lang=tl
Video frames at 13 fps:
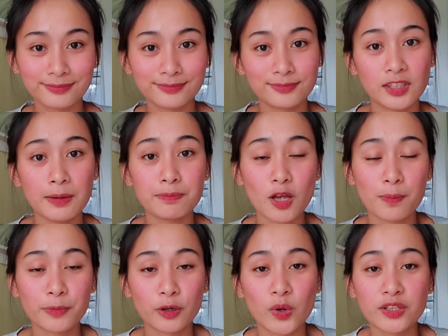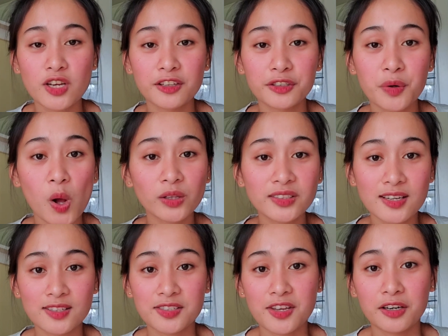Tip number one, gather all the
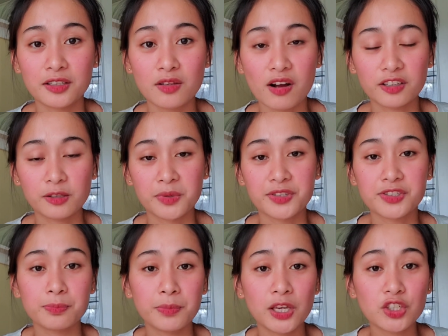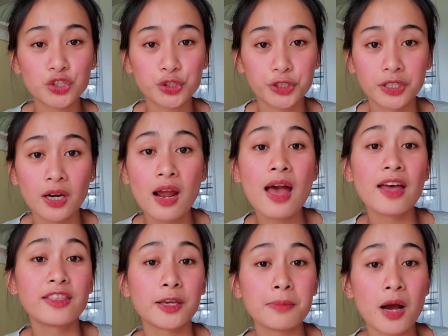necessary documents. Make sure
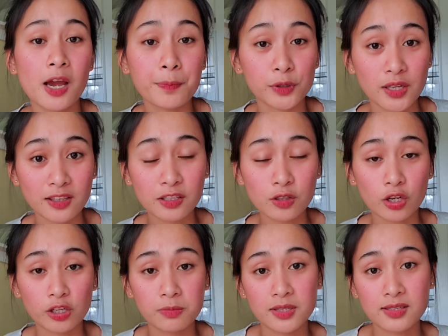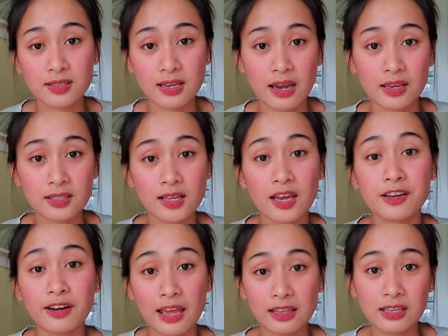na yung mga importanteng documents, guys, ay
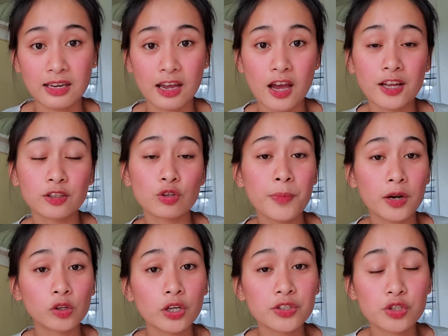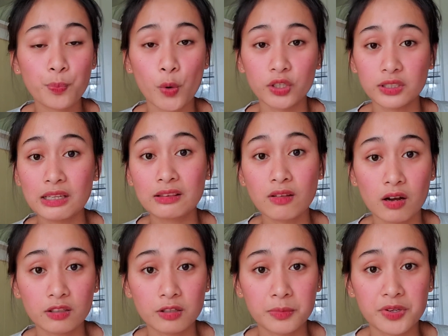ready na. At kung meron kayong supporting
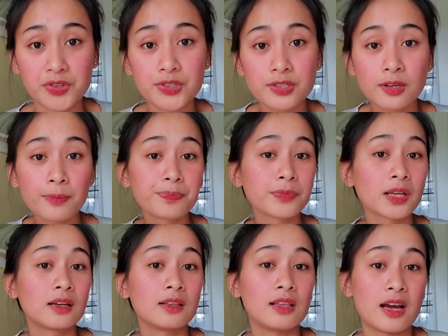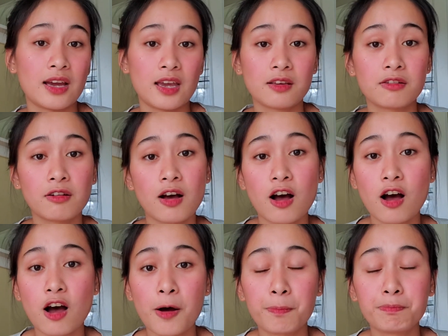documents, like
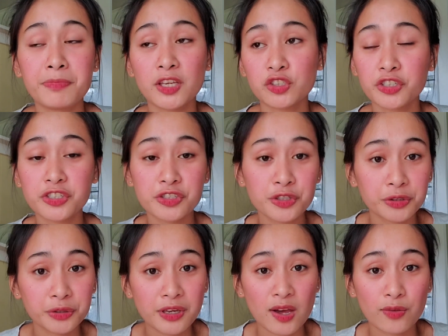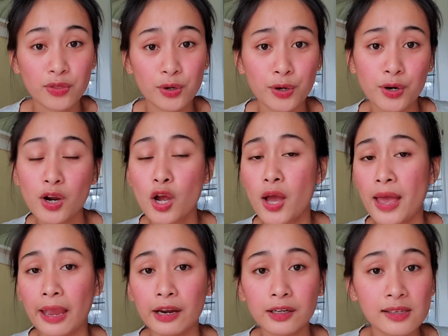uh, pictures nyo together,
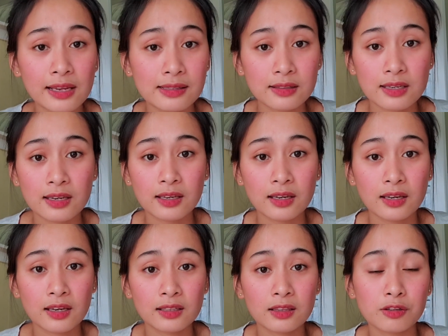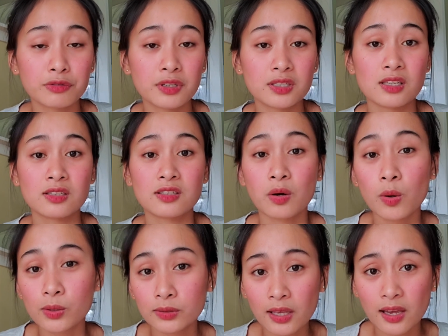airline ticket, receipts ng
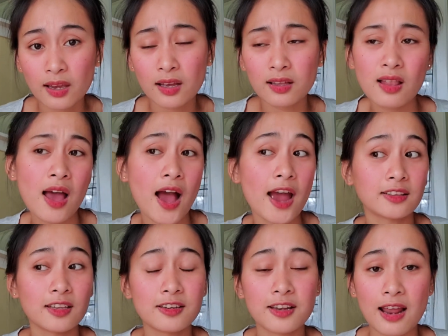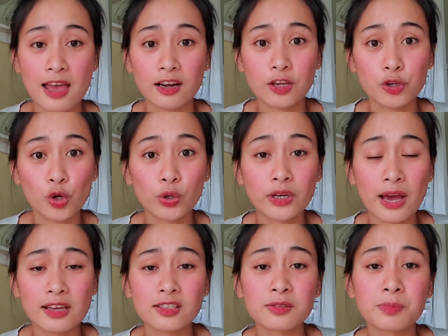hotel, itinerary nyo,
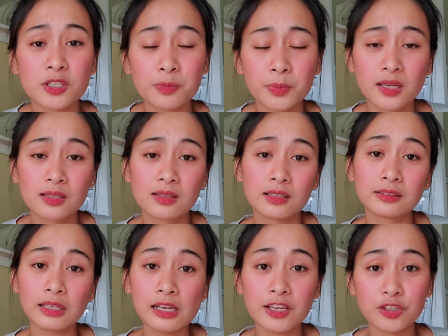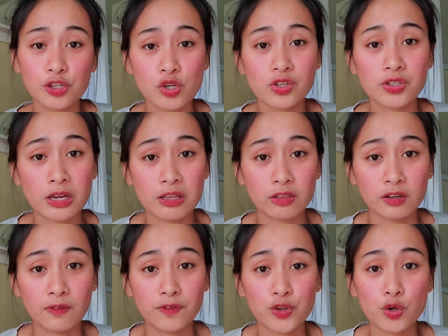guys, mas magandang dalhin nyo yun sa
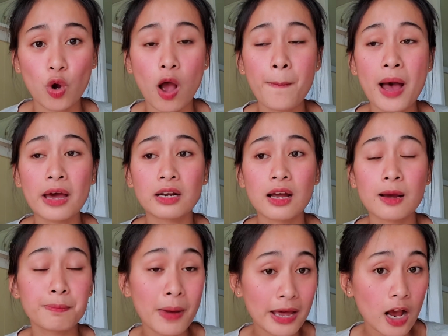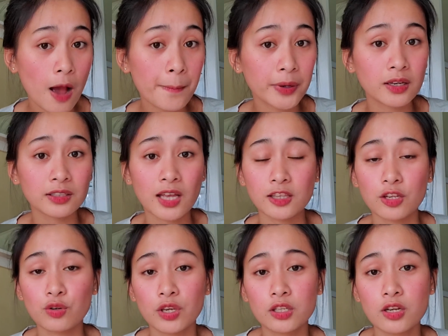interview nyo para, para kapag
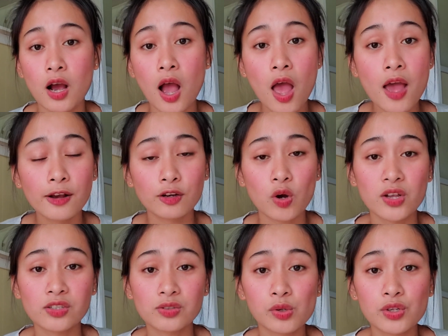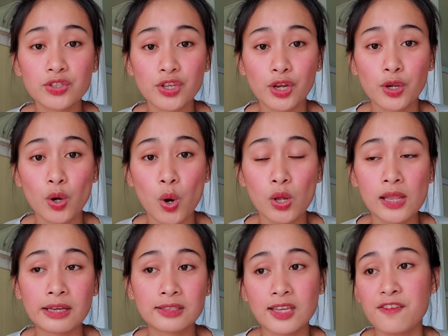katatanungin ng consul sa'yo, like
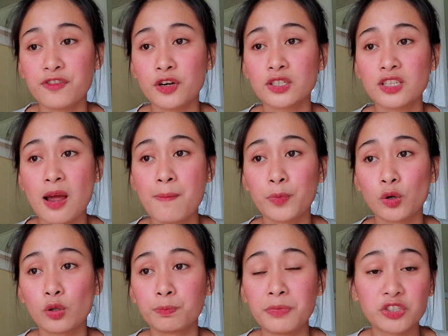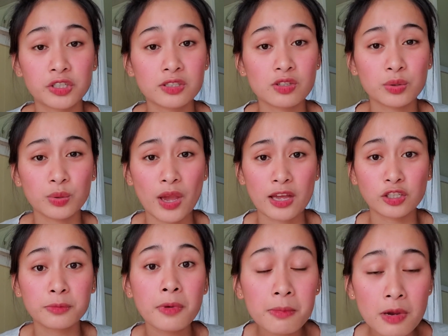say for example, pictures ni together,
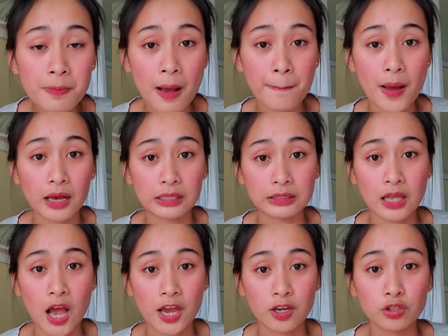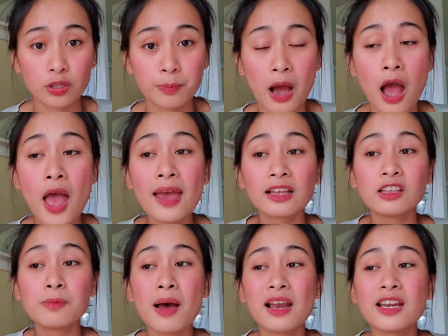may may papakita kayo, di ba? Di
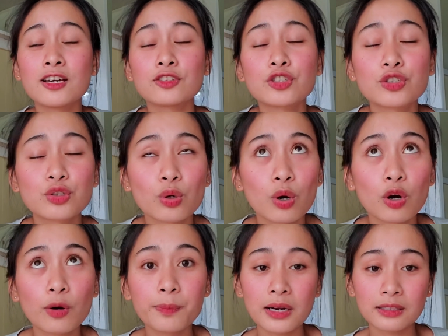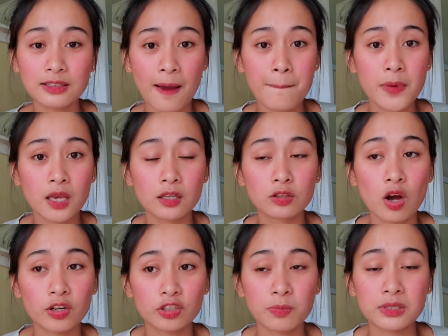ba ng sobrang daming
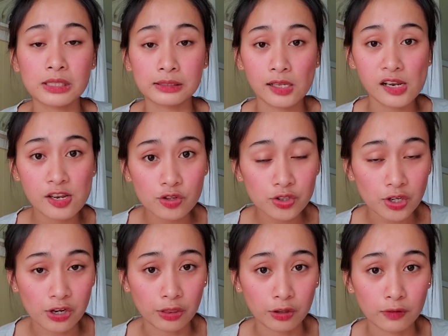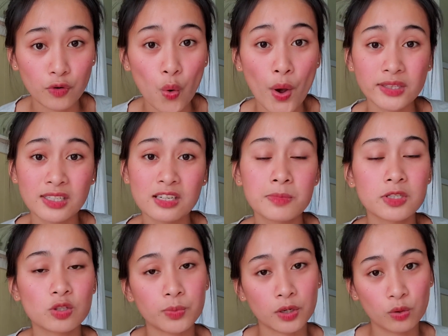documents ang dalhin nyo sa interview kaysa naman sa
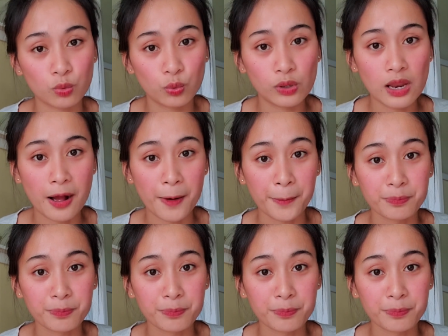magkulang.